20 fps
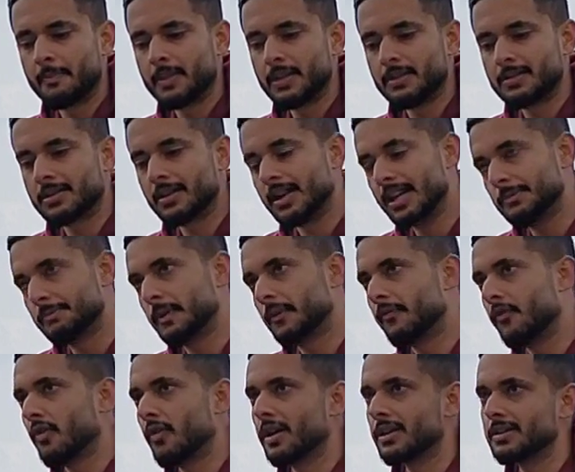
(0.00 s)
अपनी स्टडीज़ पर
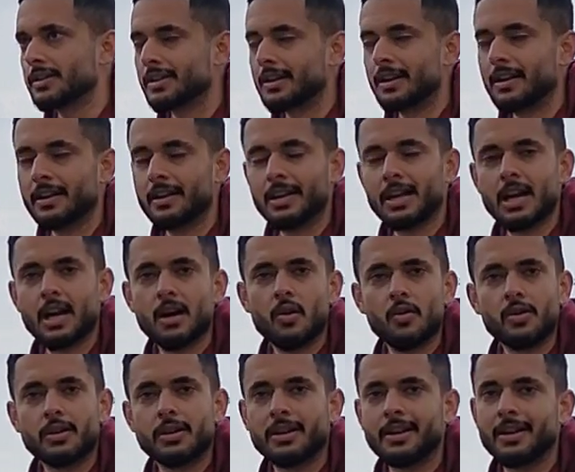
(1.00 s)
फोकस करने लग गया
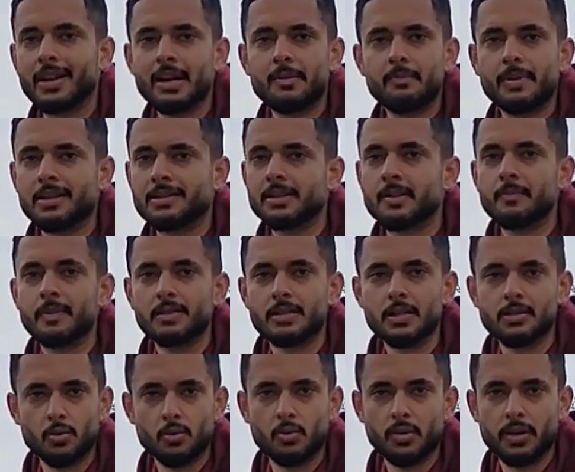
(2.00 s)
और क्रिकेट मेरे से
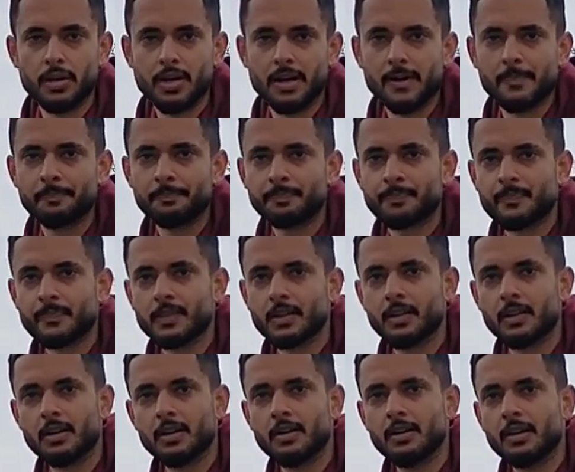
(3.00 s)
पीछे छूट गया
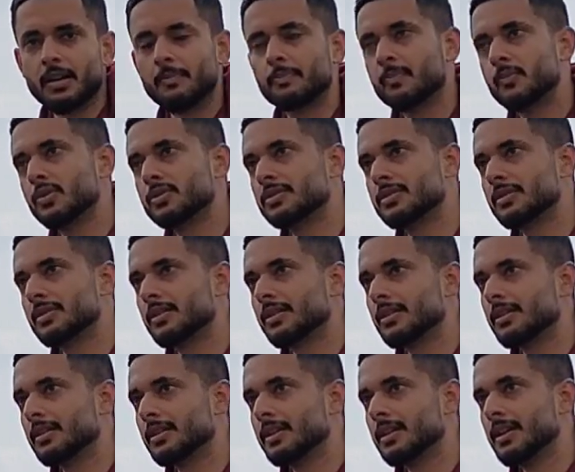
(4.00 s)
आ, अब कुछ
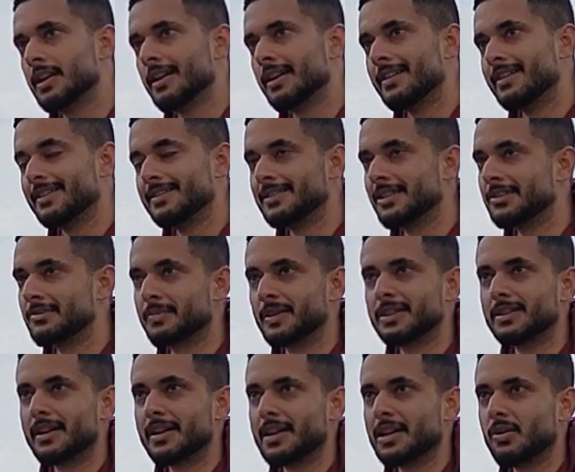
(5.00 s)
रीज़न्स
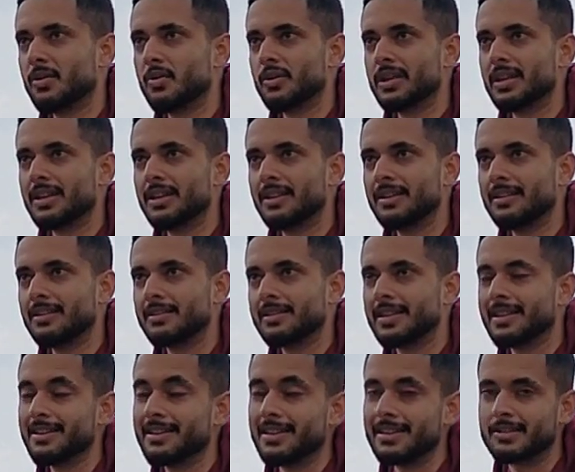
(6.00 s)
बताने हों कि
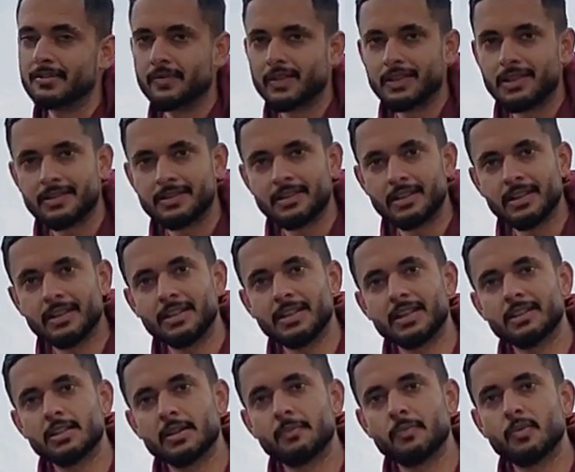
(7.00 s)
नहीं इस वजह से
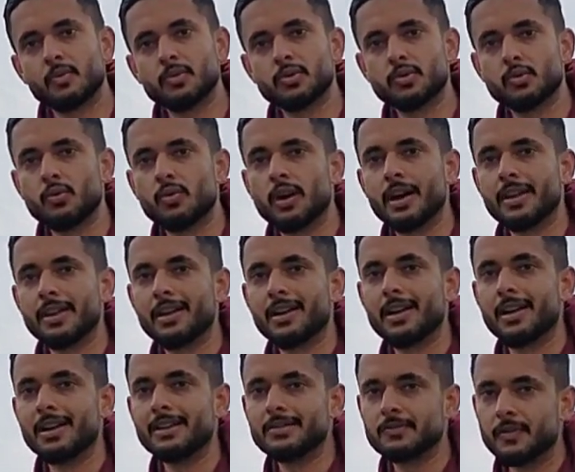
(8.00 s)
ये सब कुछ हुआ
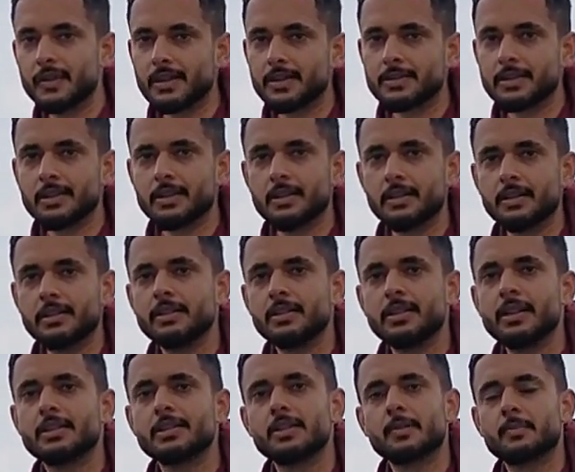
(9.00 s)
या इस वजह से
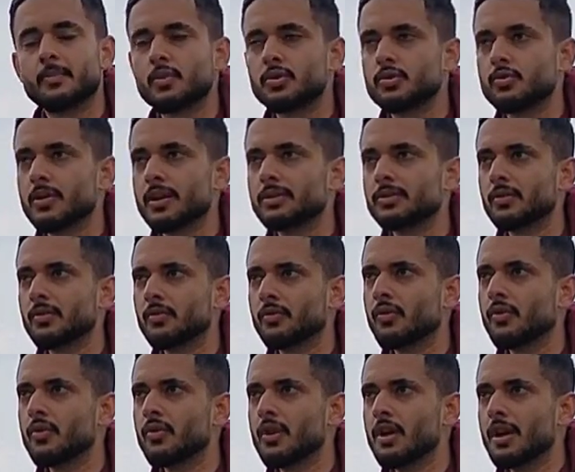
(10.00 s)
ये सब कुछ हुआ तो
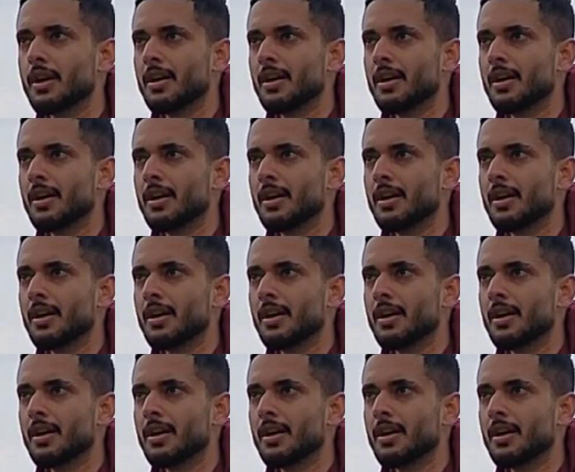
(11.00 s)
वो